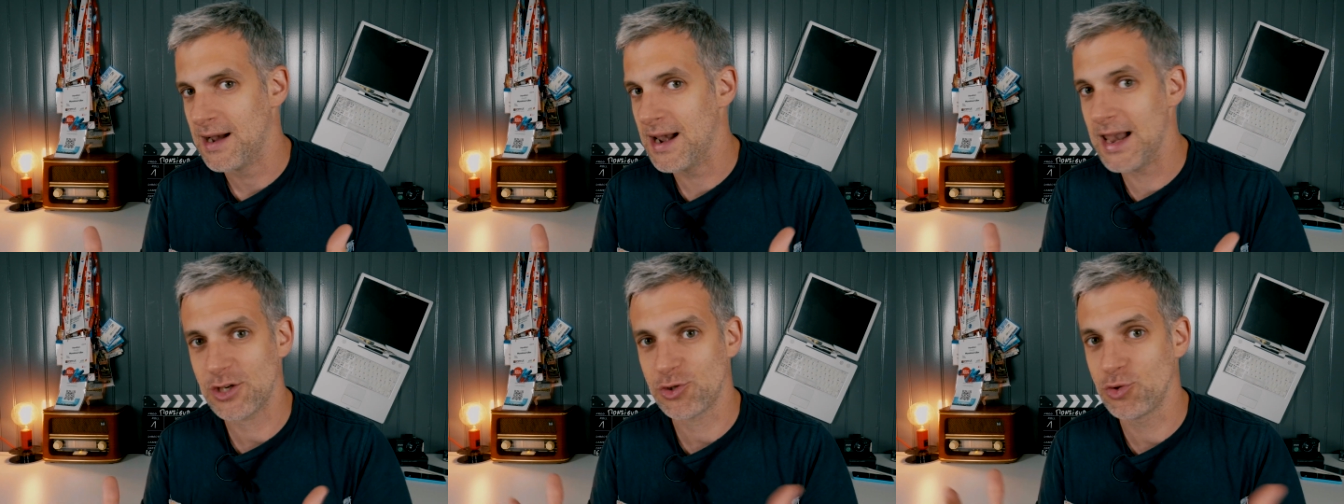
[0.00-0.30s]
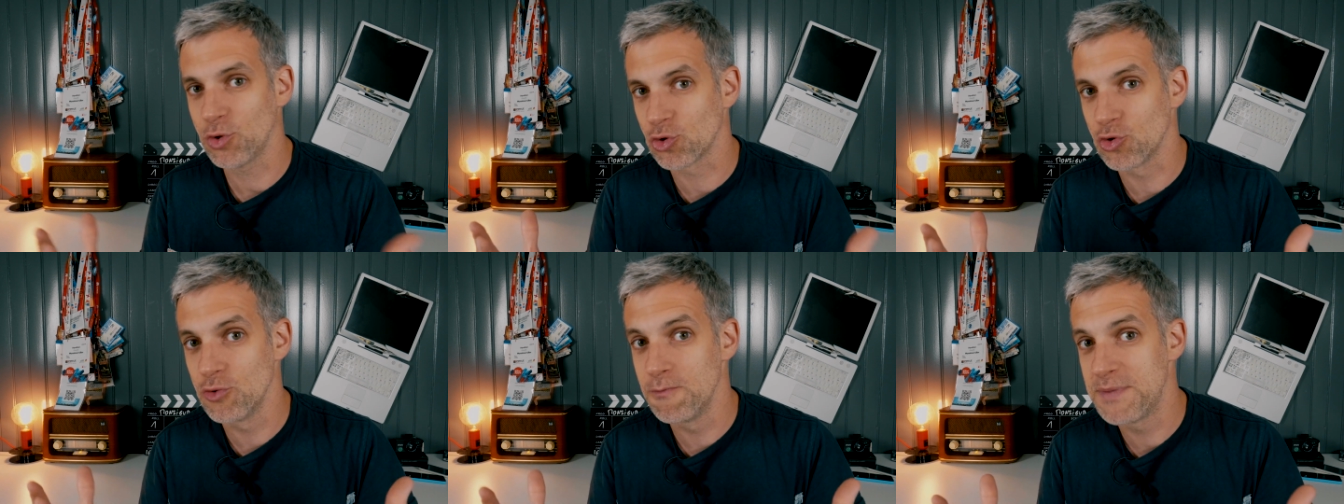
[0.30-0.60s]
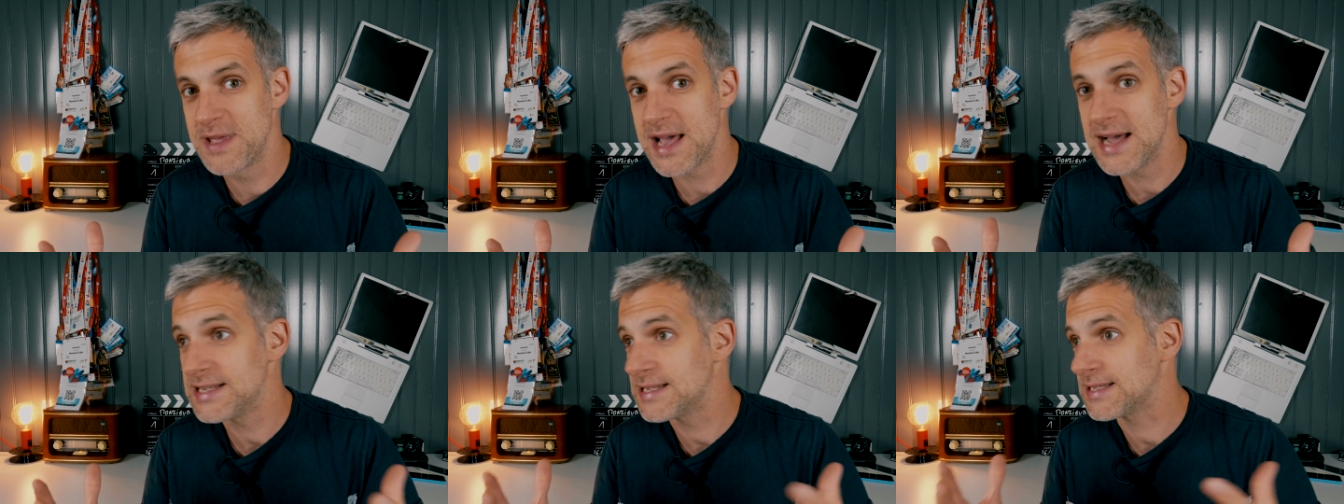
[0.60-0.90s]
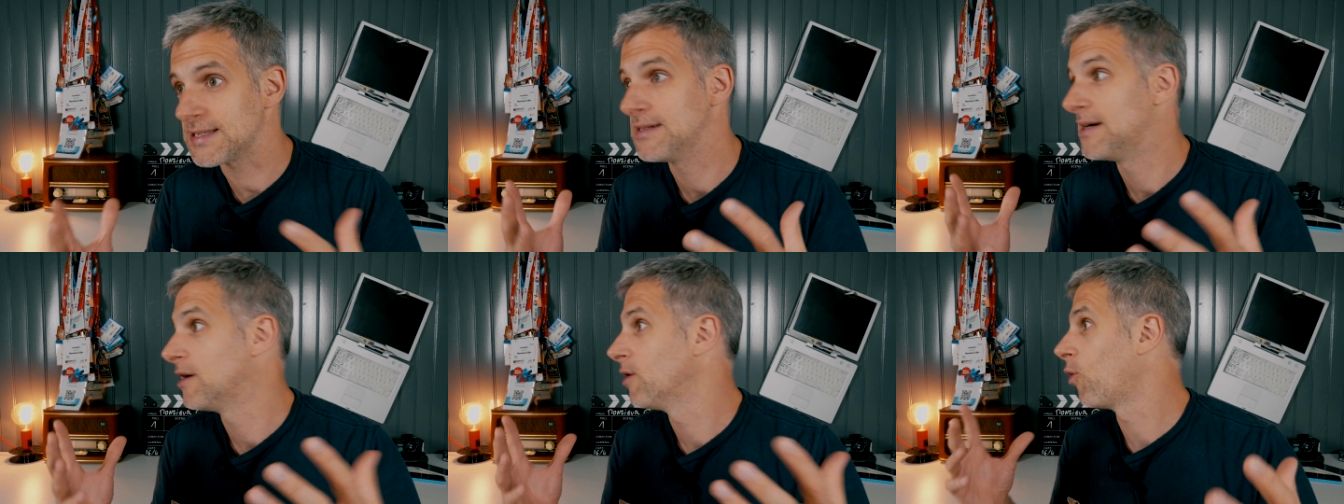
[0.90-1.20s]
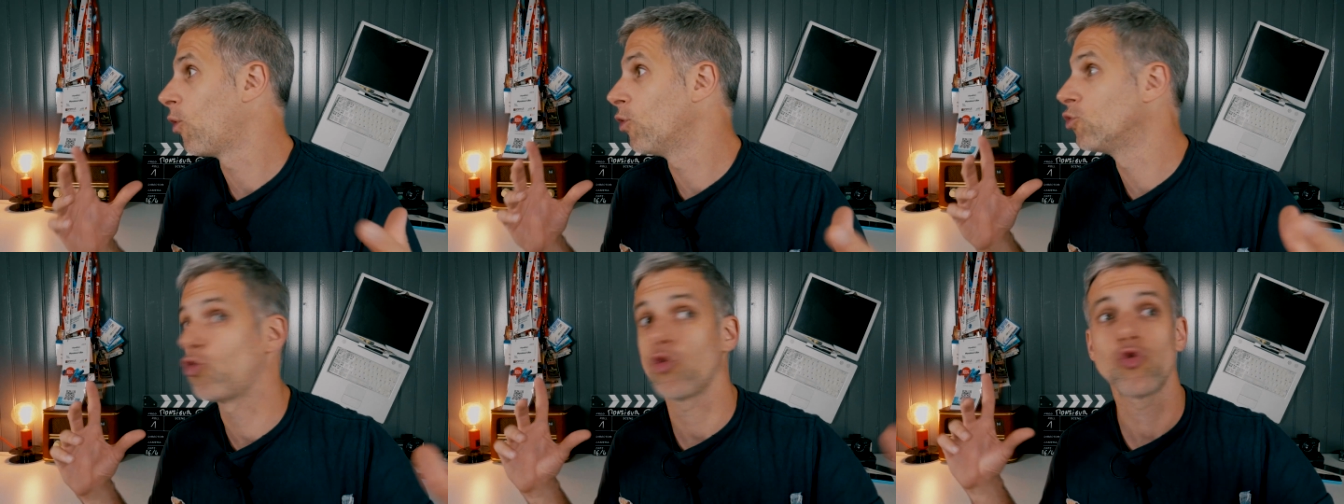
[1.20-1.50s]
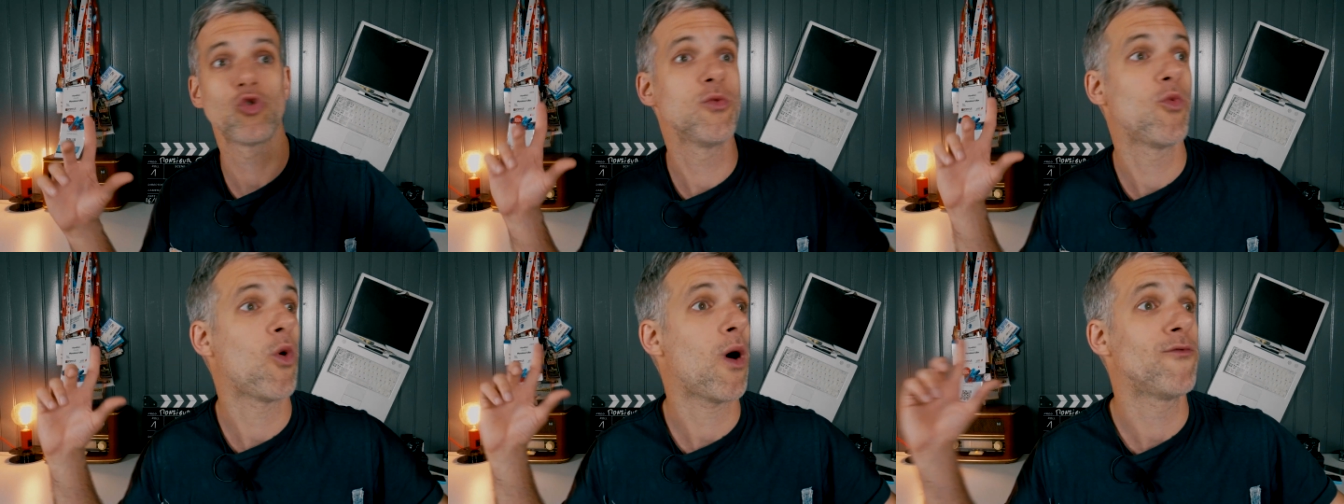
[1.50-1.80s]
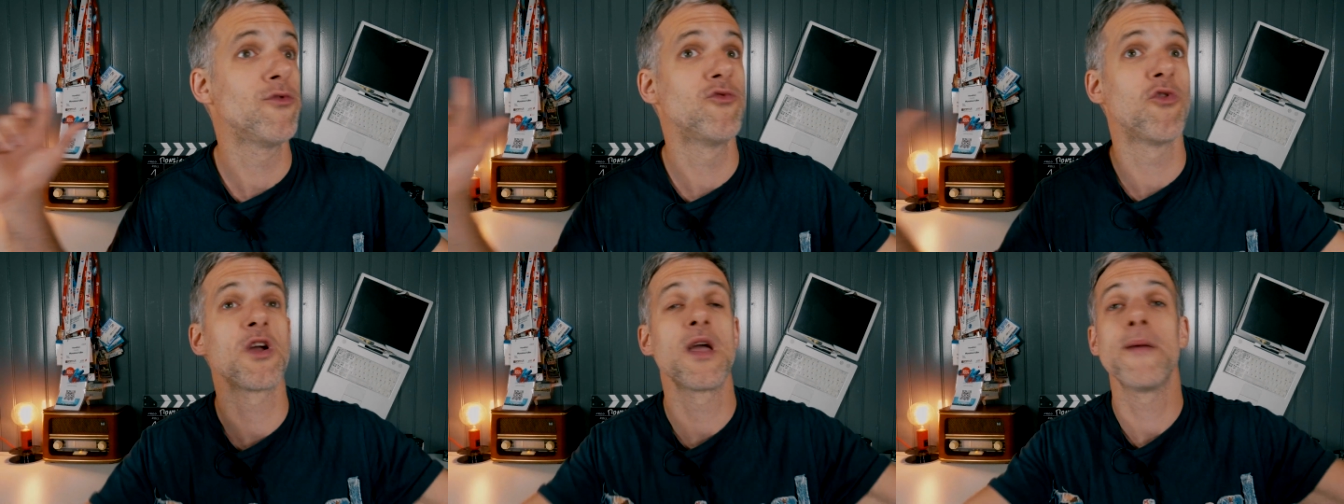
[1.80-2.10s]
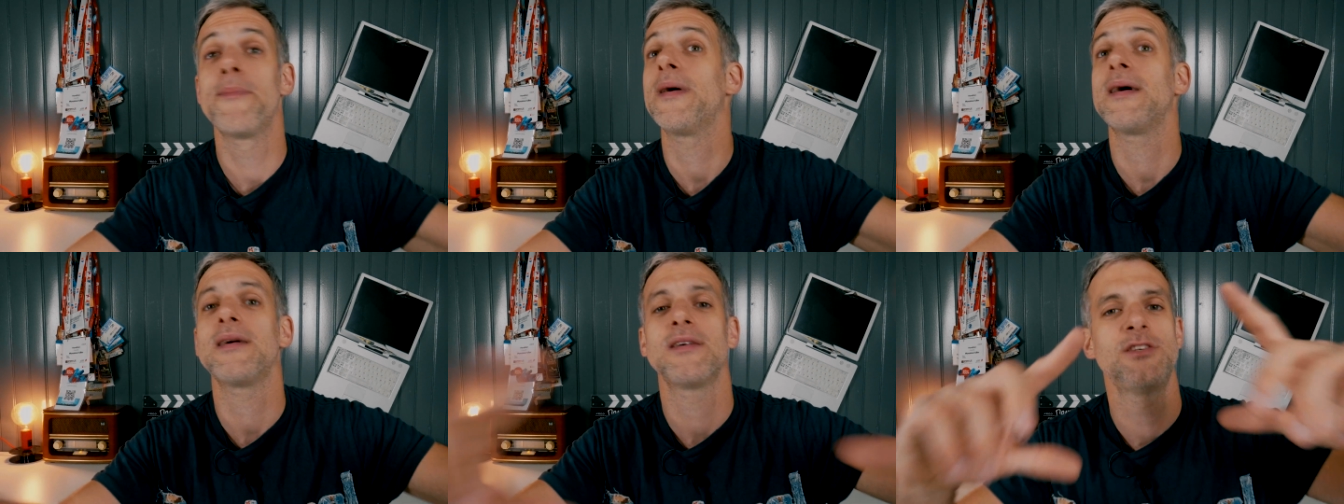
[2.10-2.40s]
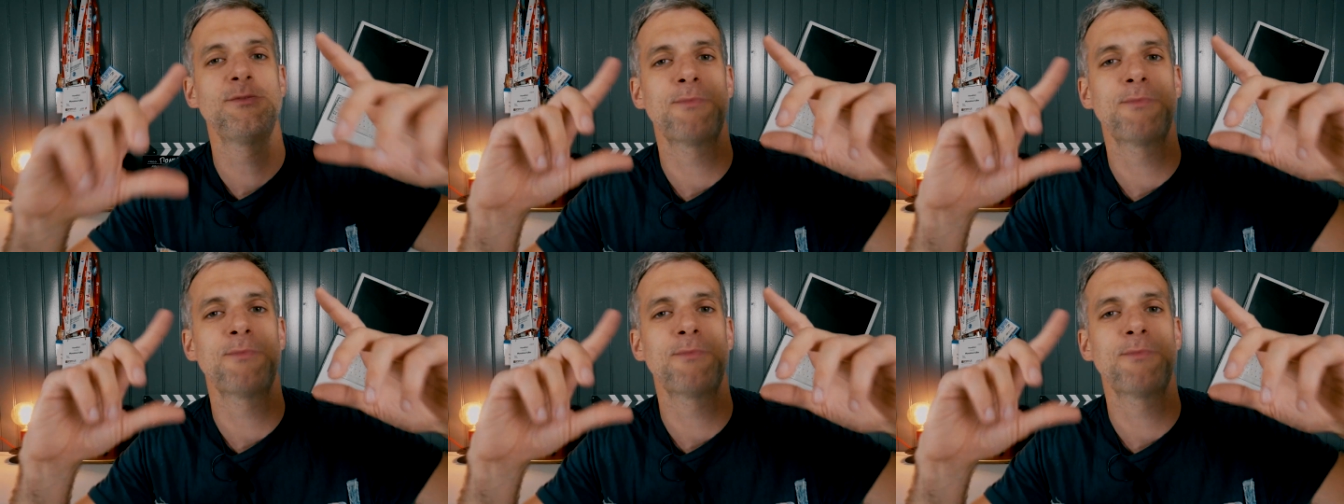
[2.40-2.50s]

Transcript: Là, je suis dans une pièce, autour de moi, vous voyez pas.